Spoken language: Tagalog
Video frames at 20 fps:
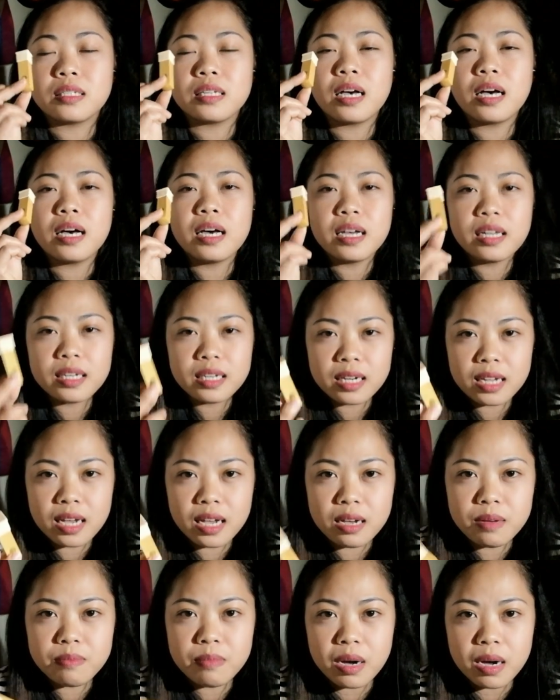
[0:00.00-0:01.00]
saan
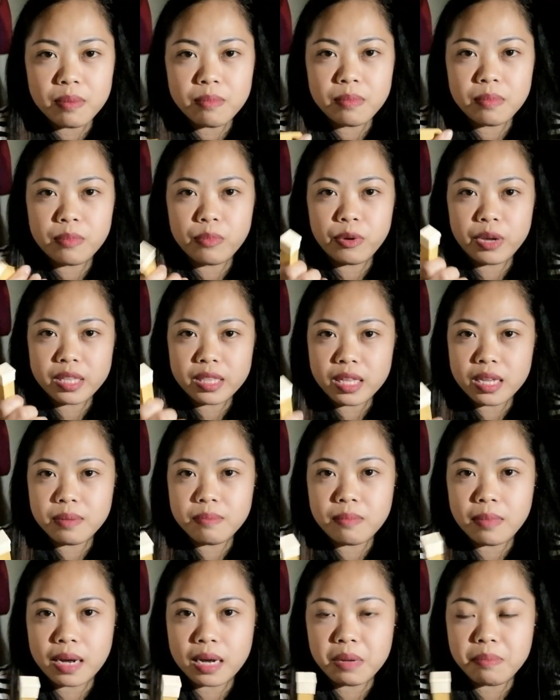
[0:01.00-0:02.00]
nga ba
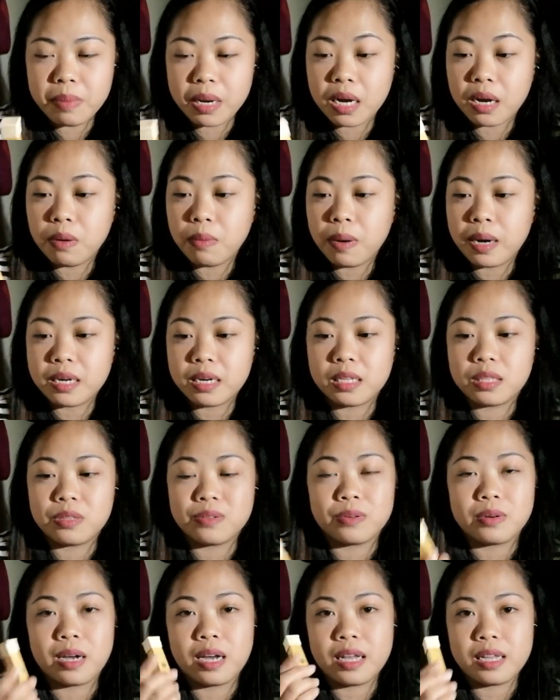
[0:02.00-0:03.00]
pwedeng magpagawa
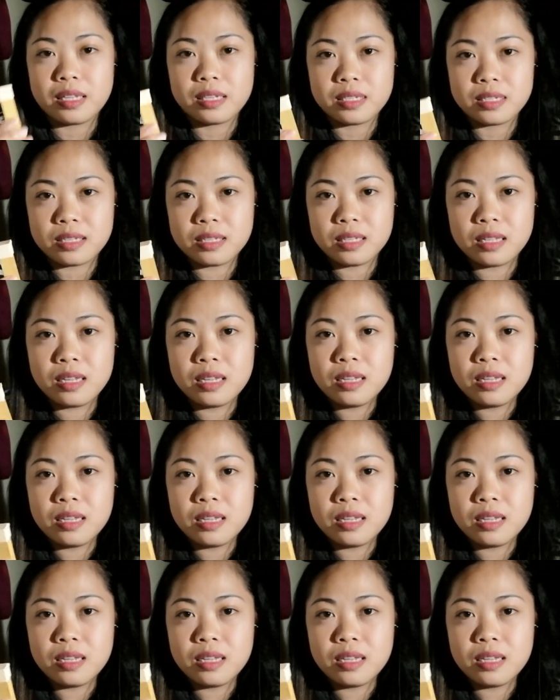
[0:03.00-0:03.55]
nito guys?